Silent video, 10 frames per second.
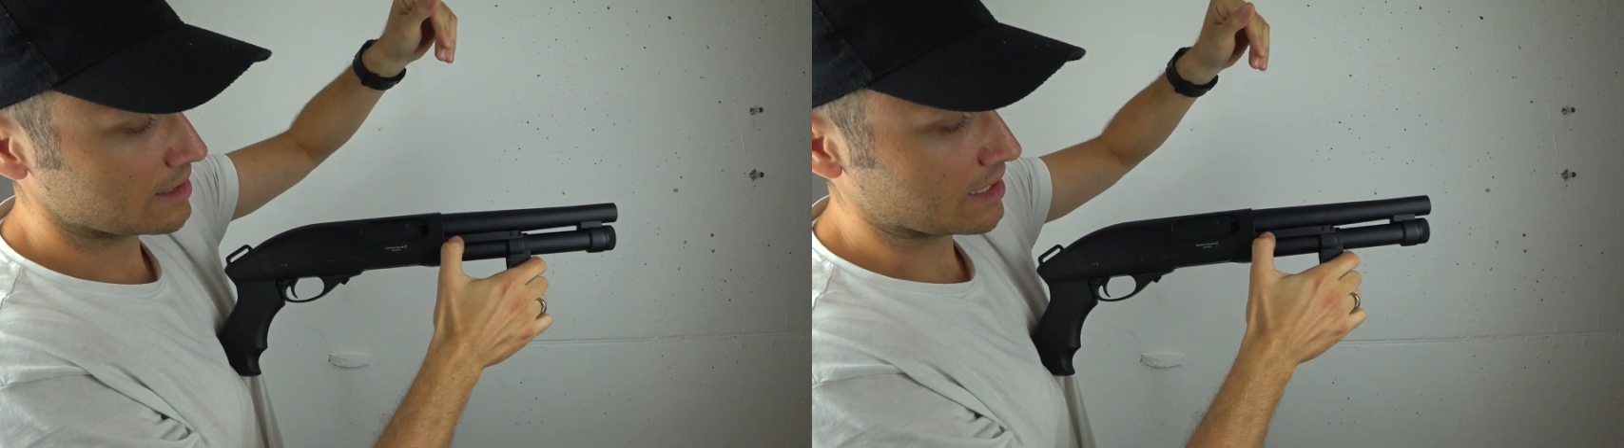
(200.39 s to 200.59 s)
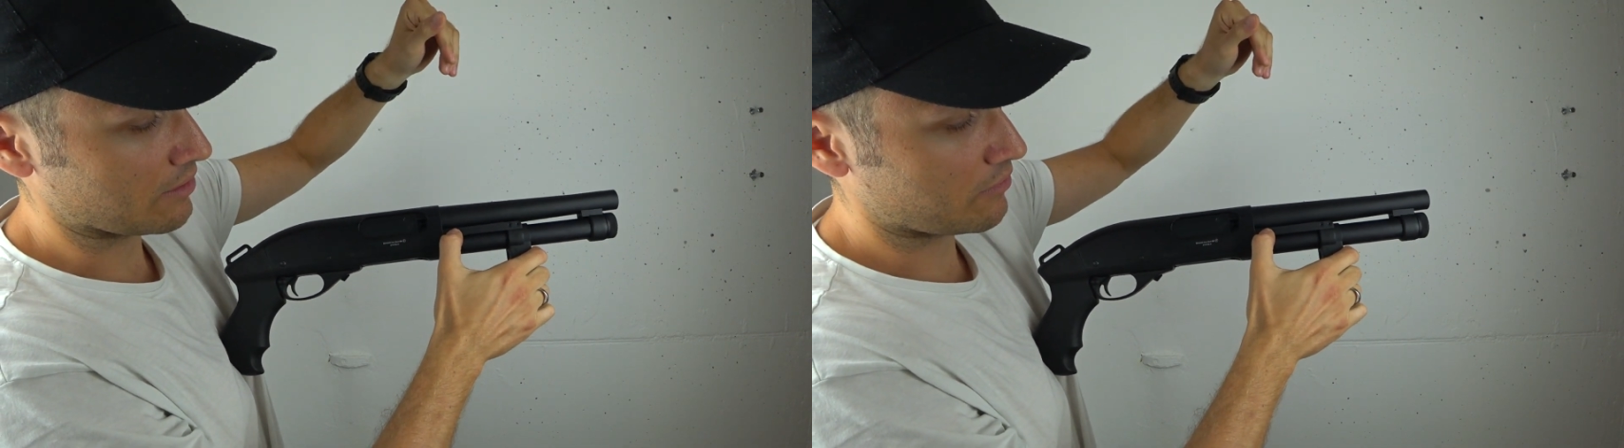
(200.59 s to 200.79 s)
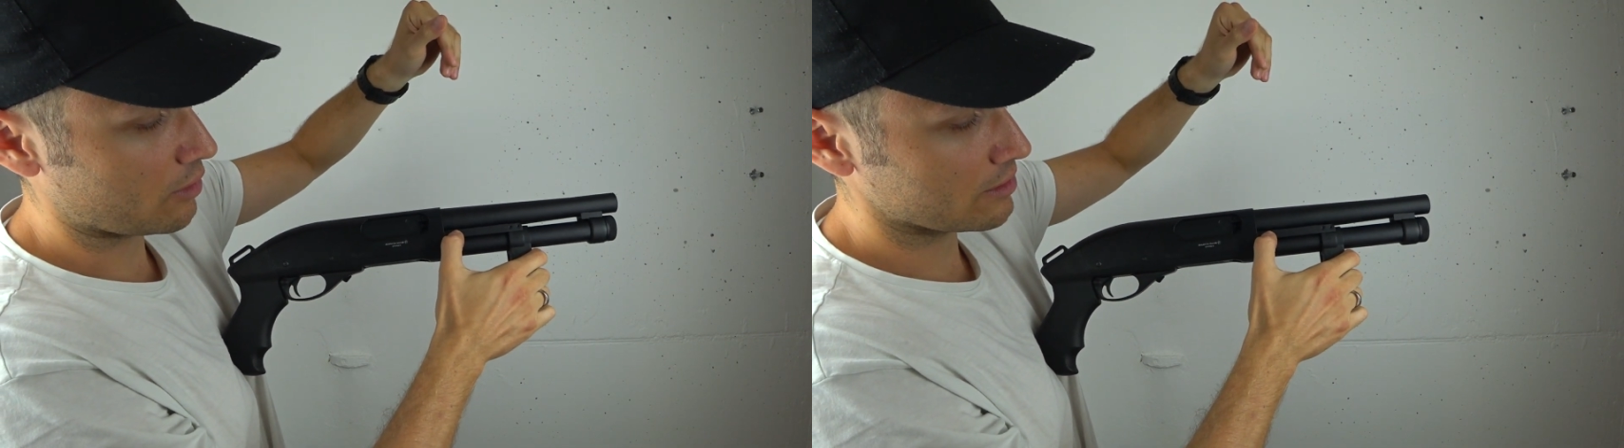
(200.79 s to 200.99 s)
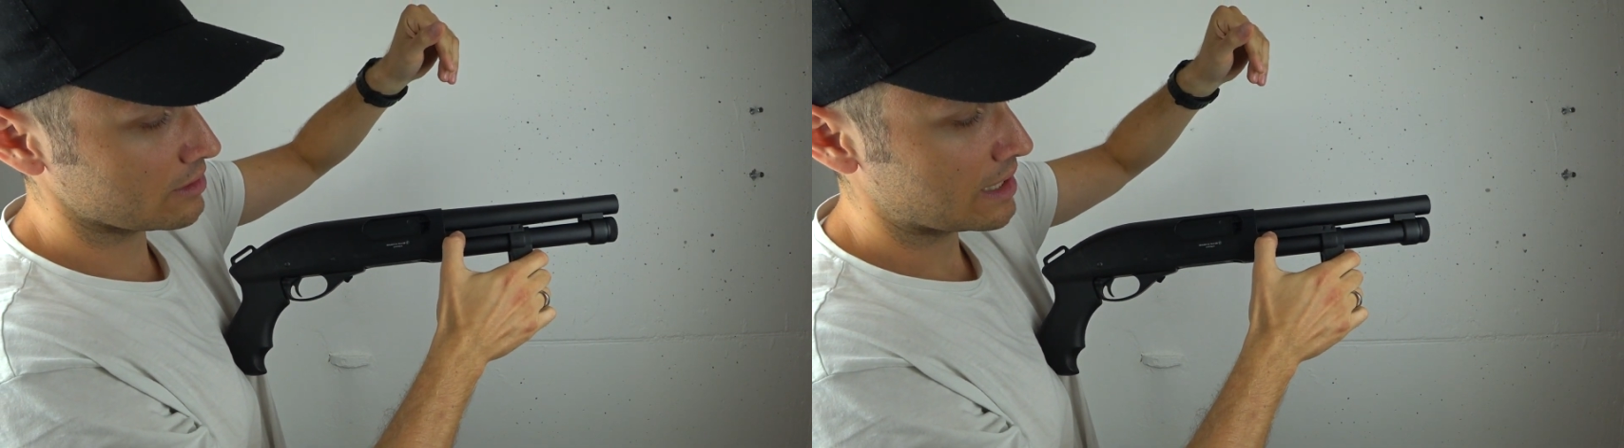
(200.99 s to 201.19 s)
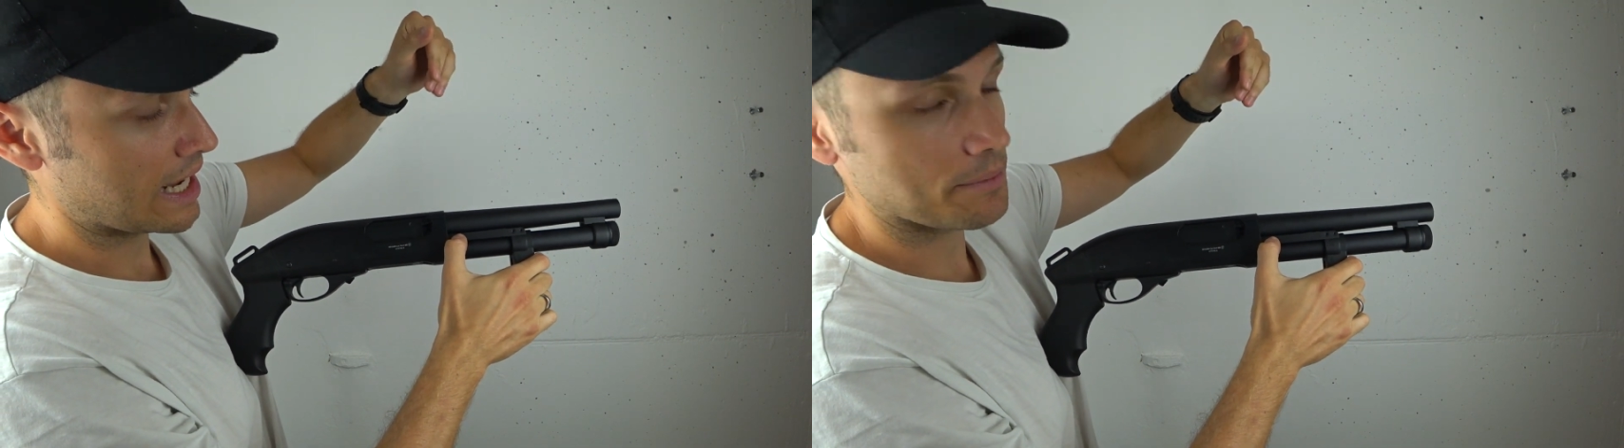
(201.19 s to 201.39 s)
nach
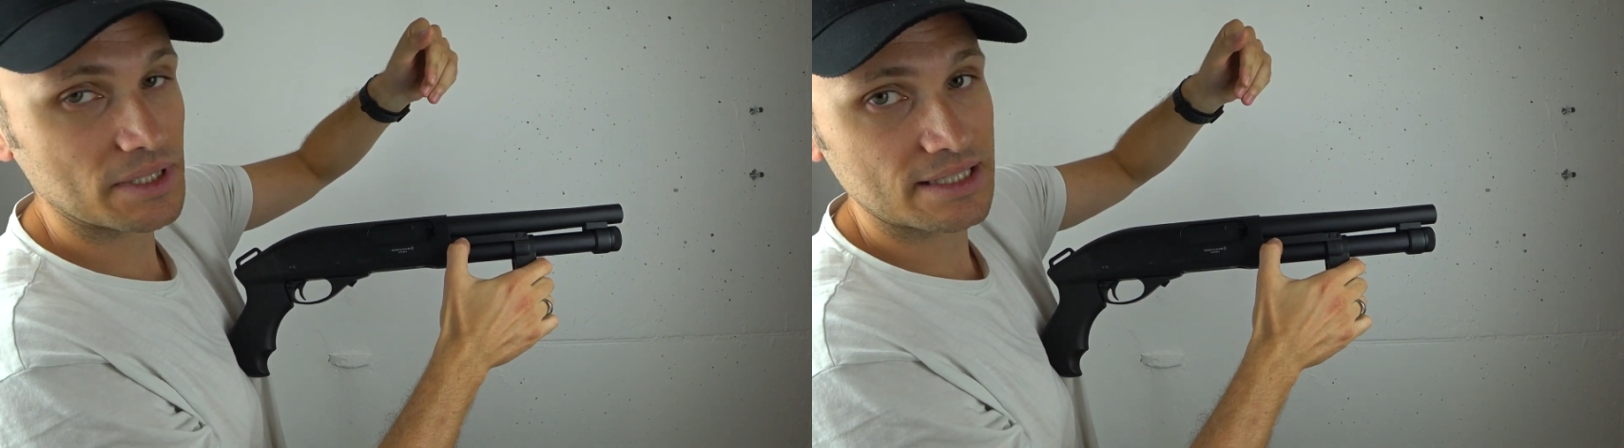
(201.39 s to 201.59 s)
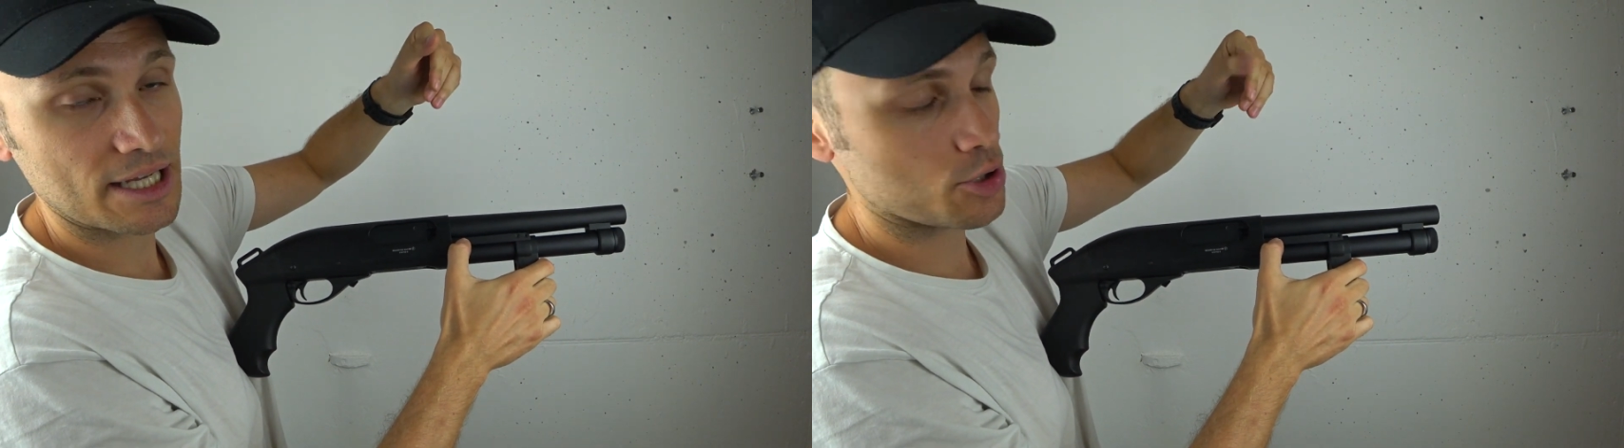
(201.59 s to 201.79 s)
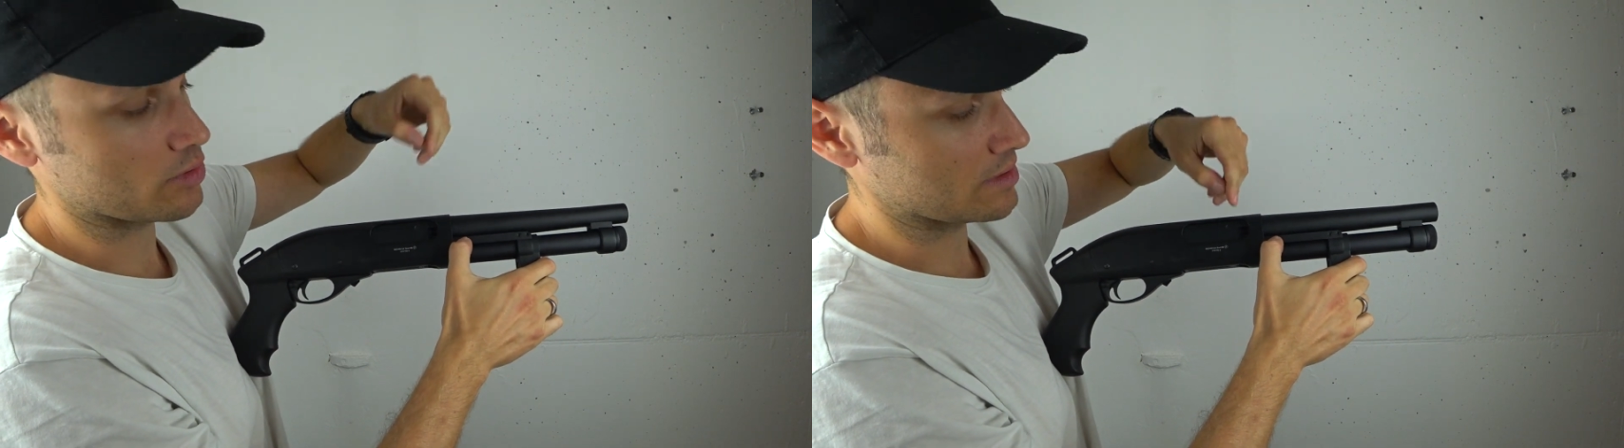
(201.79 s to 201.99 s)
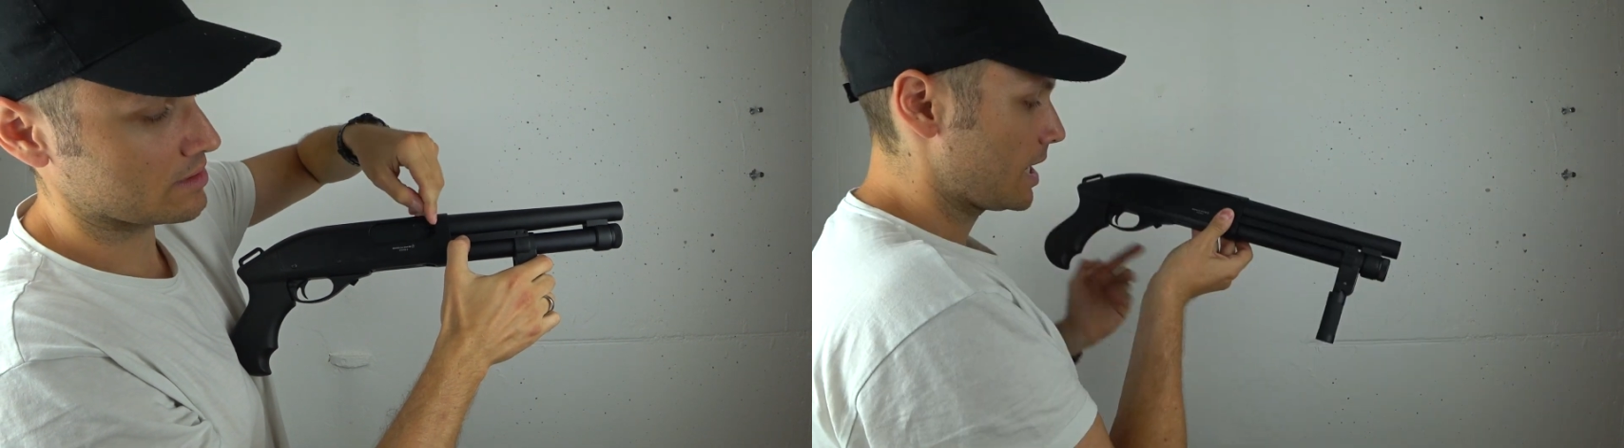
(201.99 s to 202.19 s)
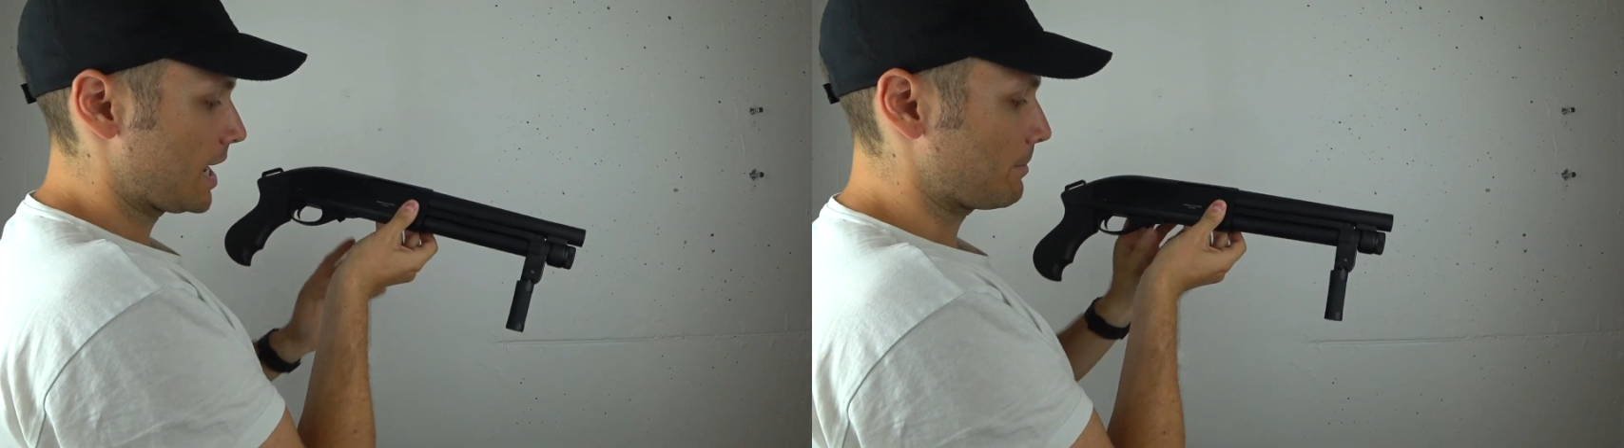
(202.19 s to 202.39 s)
vorne habt ihr sechs Schuss.